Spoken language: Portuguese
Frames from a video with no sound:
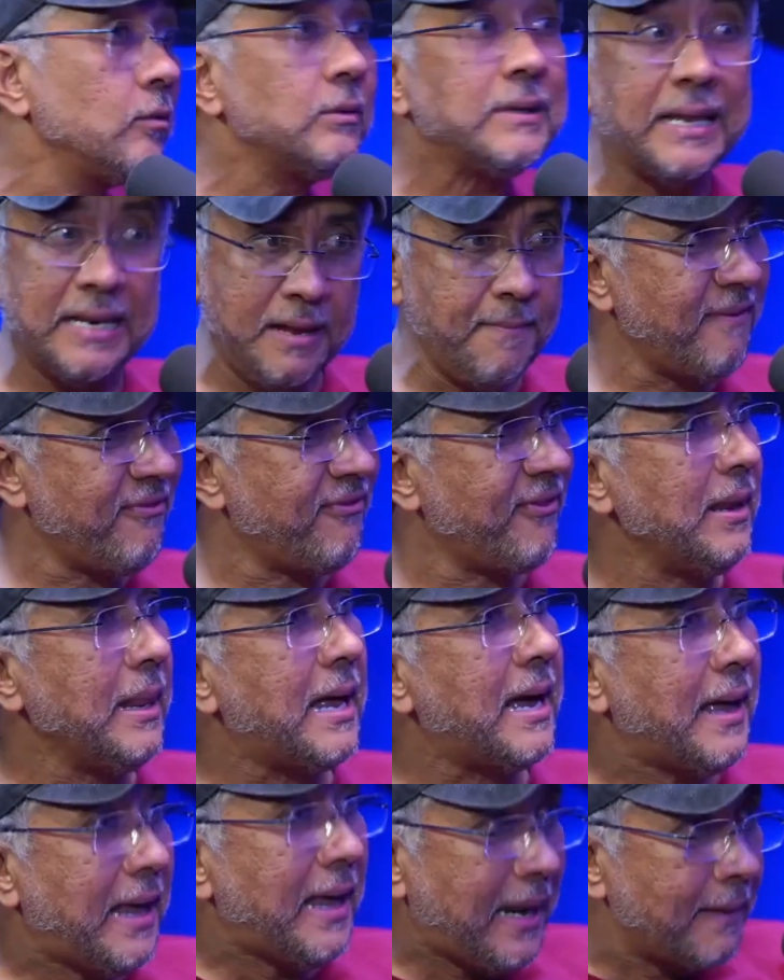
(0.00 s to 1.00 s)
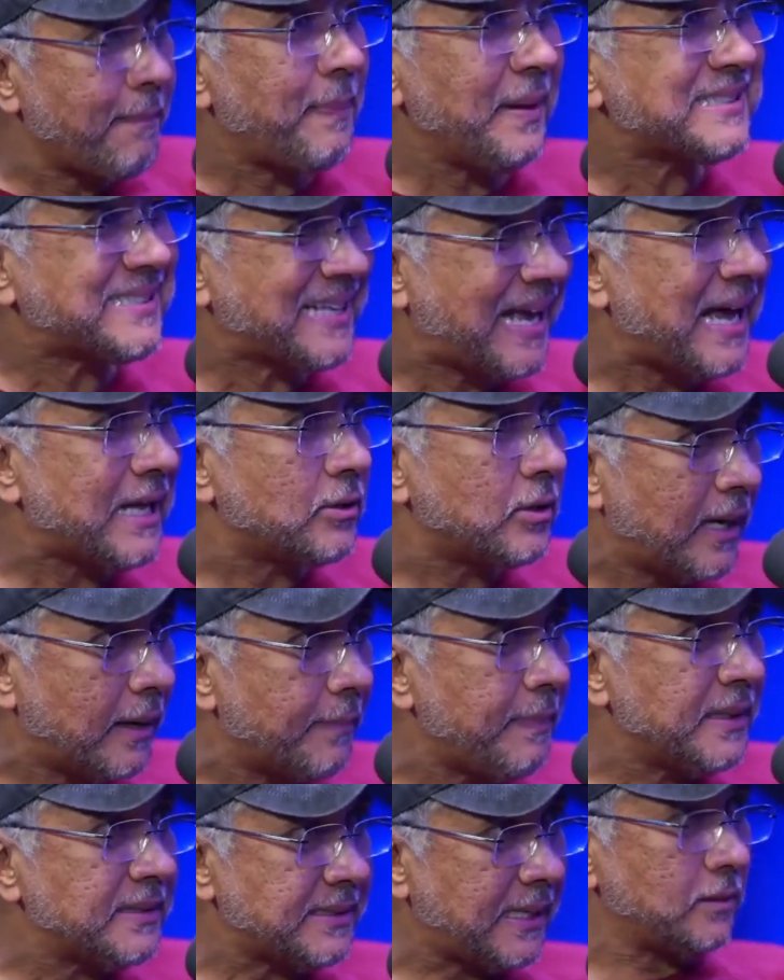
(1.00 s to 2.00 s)
não dá nem pra falar. Era pesado, era
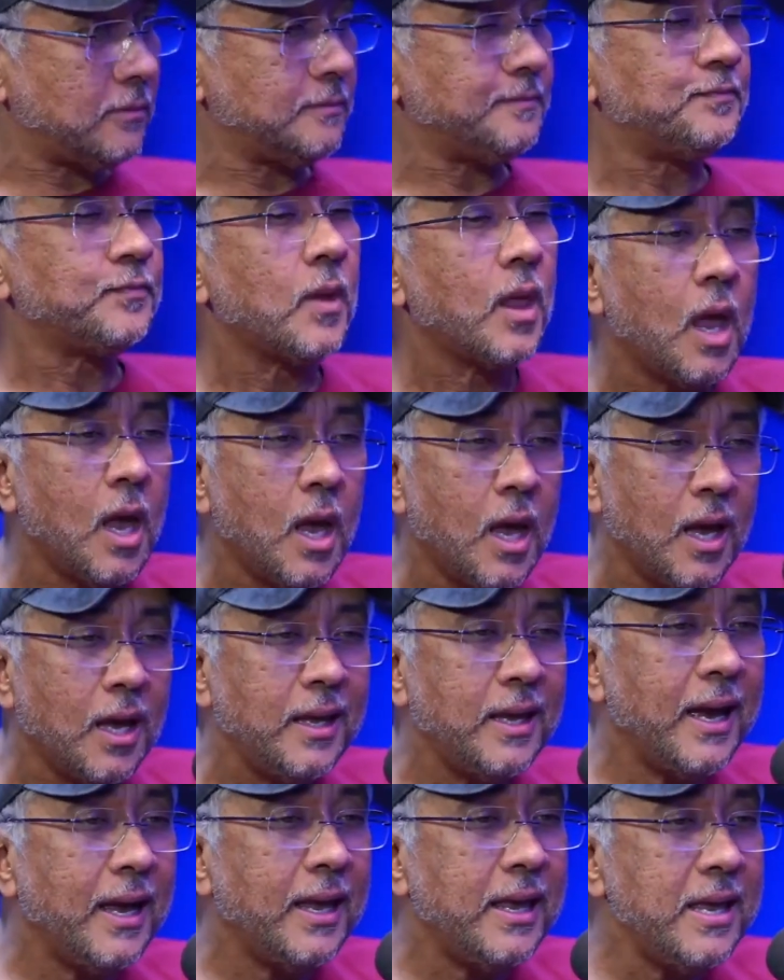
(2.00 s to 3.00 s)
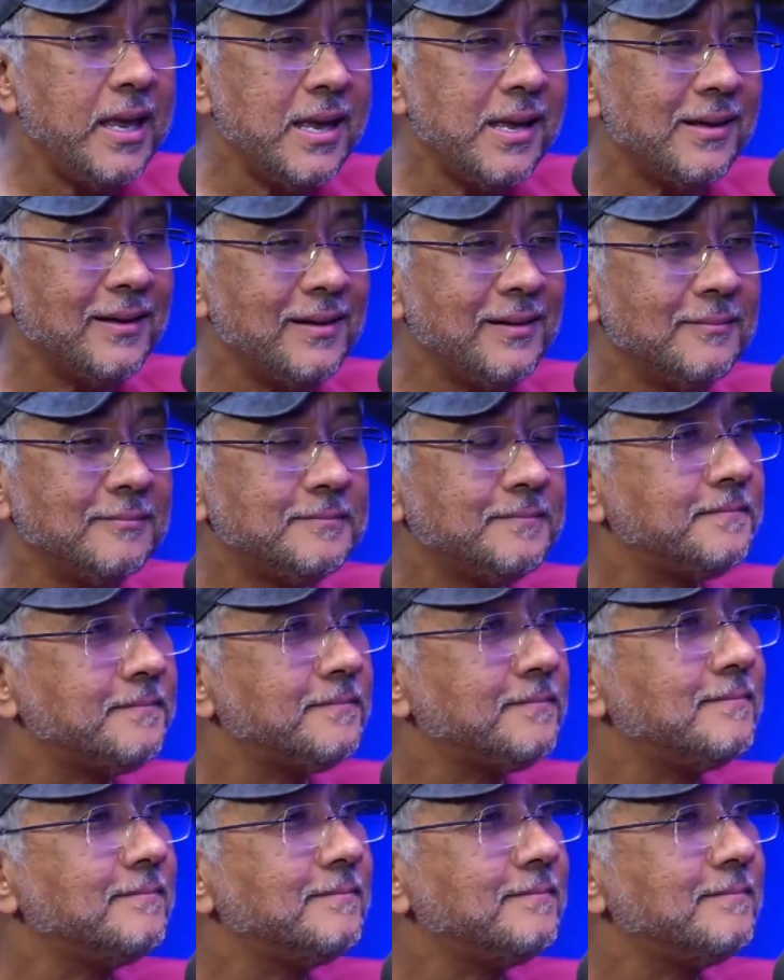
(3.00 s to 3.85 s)
pesado. E aí. Mais do que cu de